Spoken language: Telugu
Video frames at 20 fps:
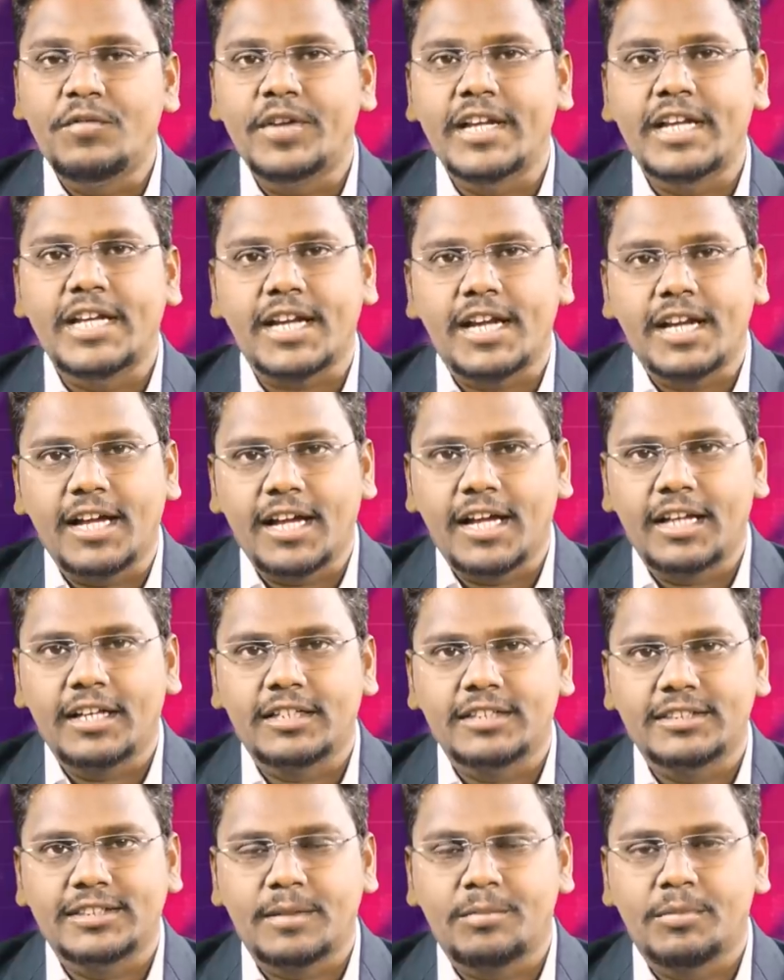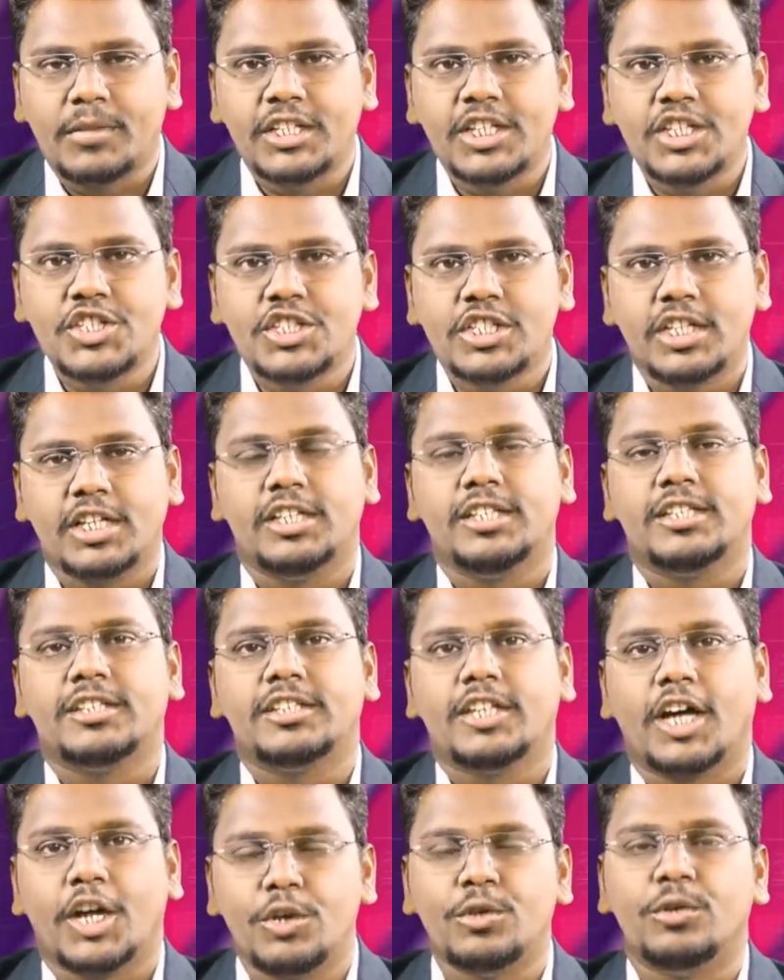విగ్రహాలకు సంబంధించిన
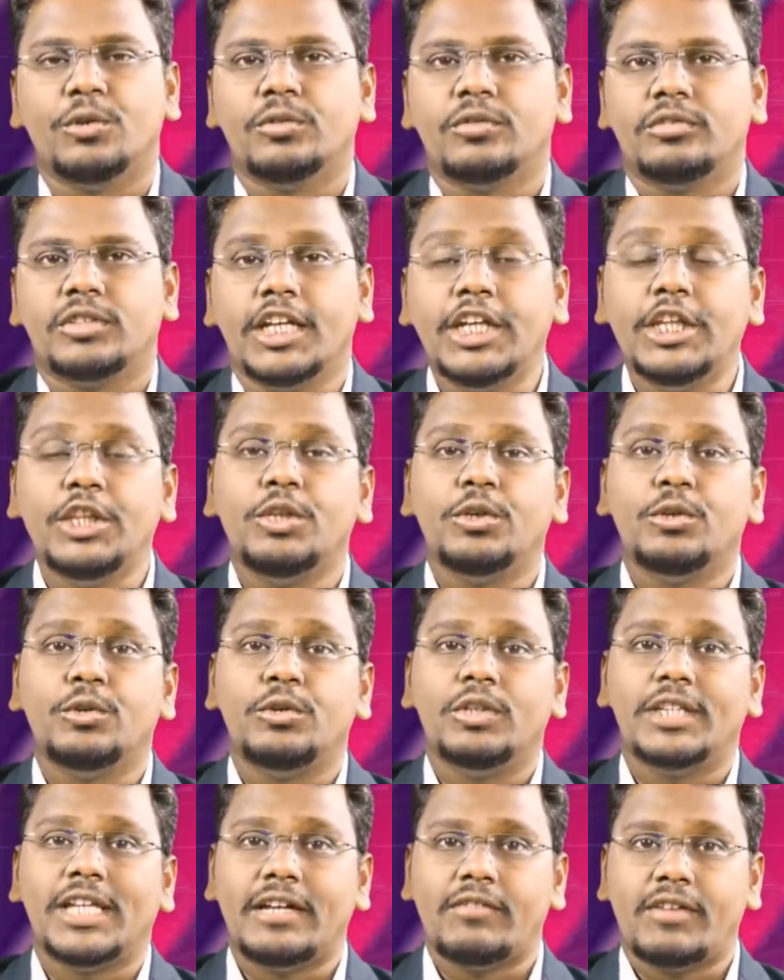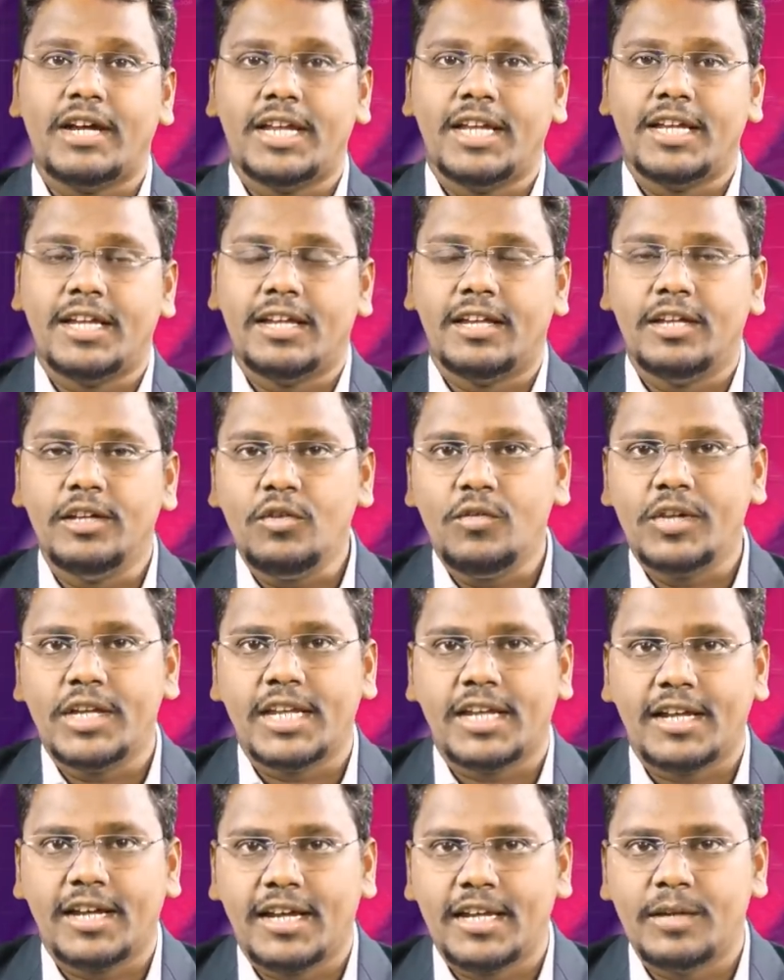దాడులు హిందూ దేవాలయాల్లో
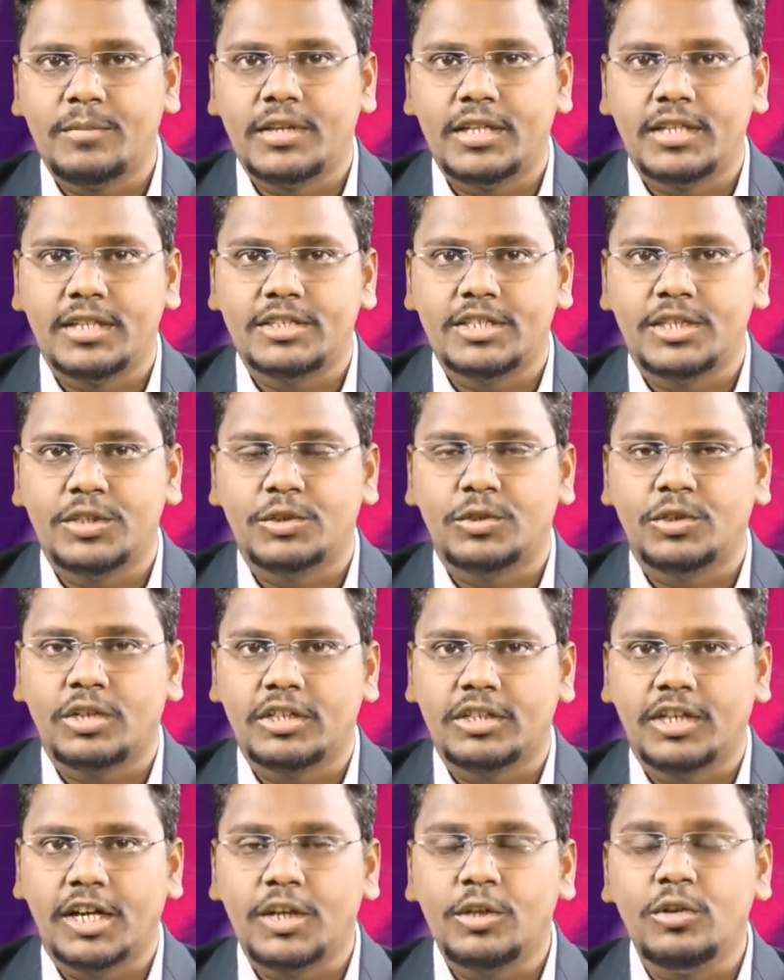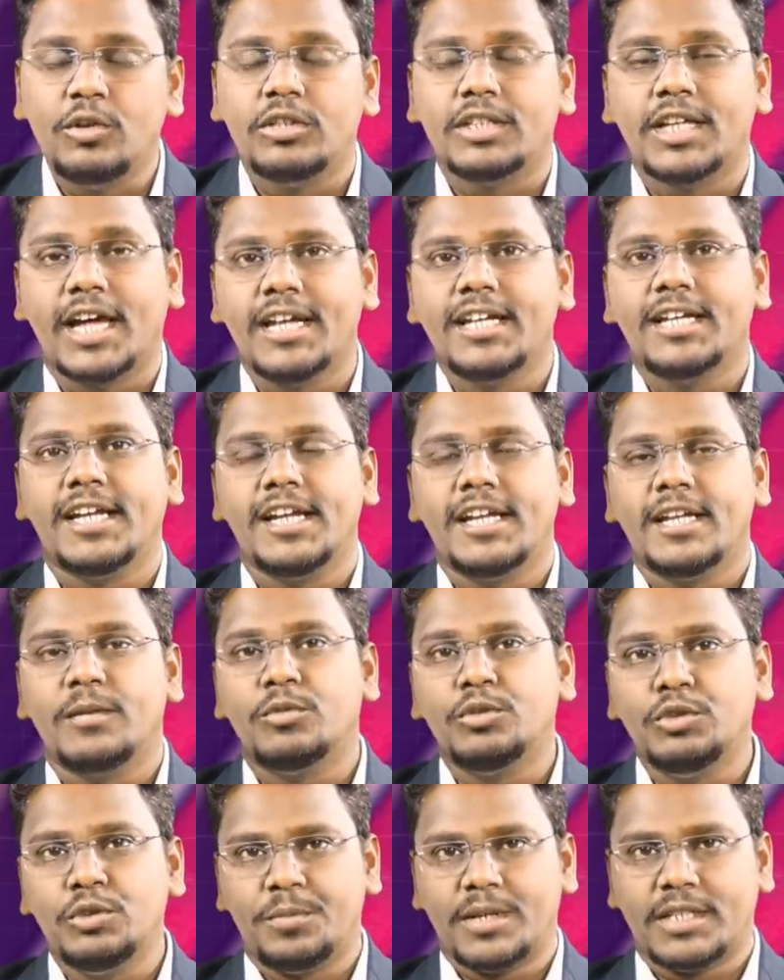విగ్రహాల మీద జరుగుతున్న దాడులు దానికంటే
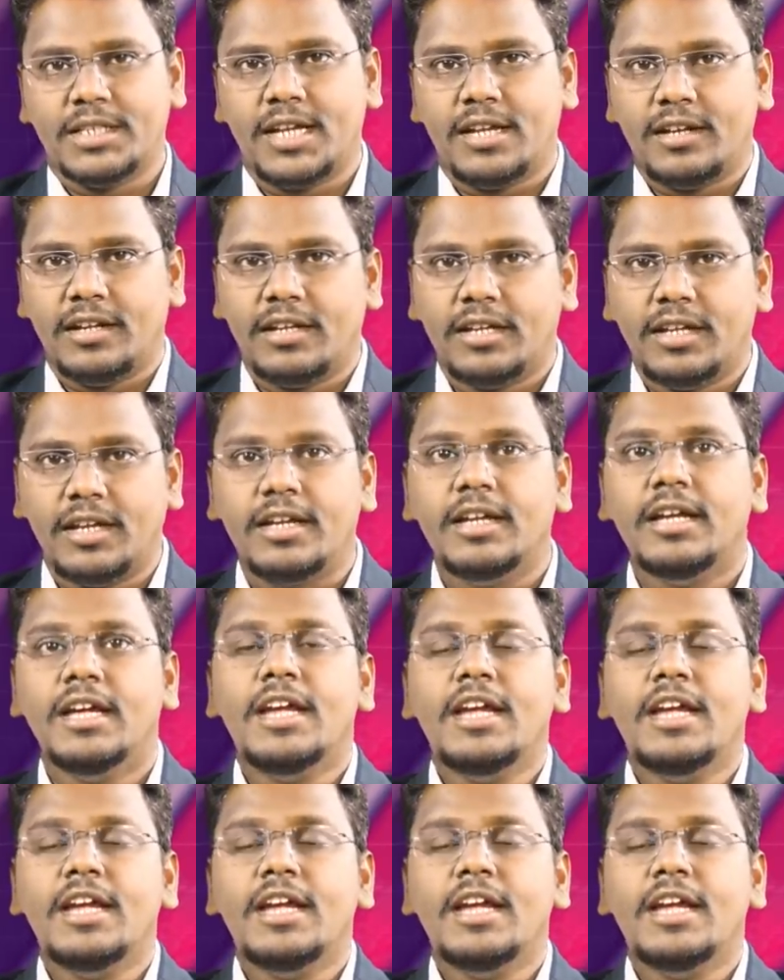ముందు ప్రధానంగా